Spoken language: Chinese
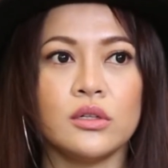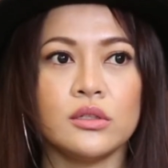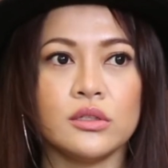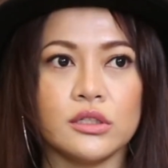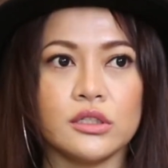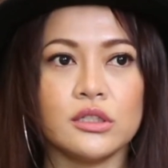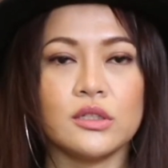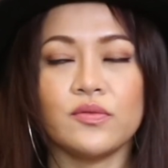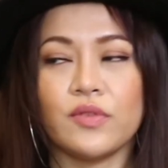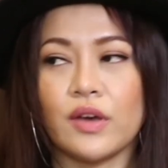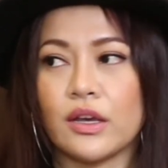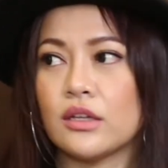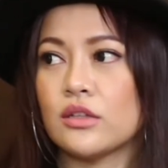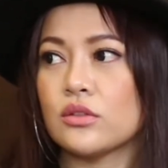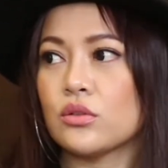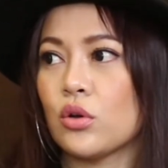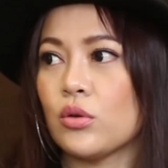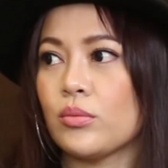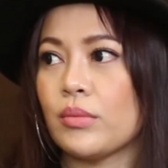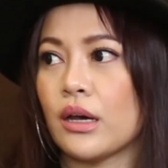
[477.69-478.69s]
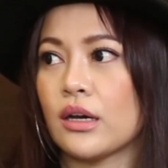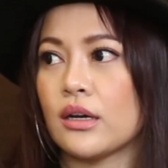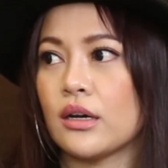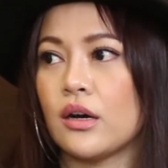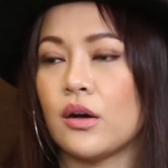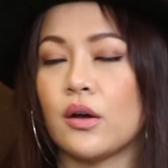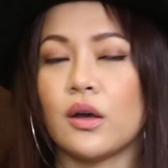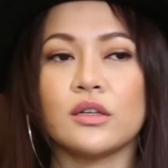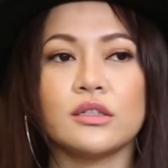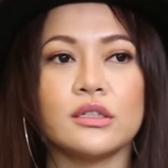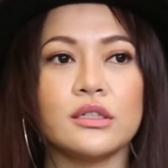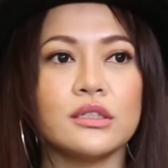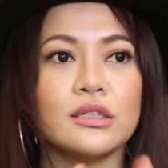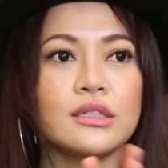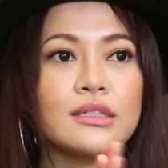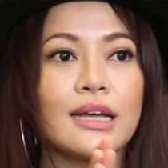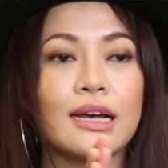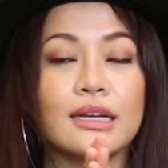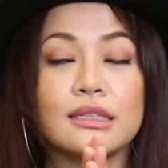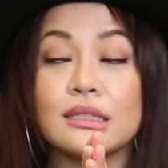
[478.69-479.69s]
其实反应都蛮好，要谢
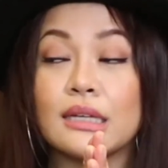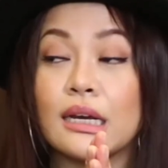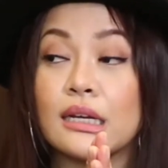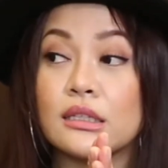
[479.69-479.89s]
谢大家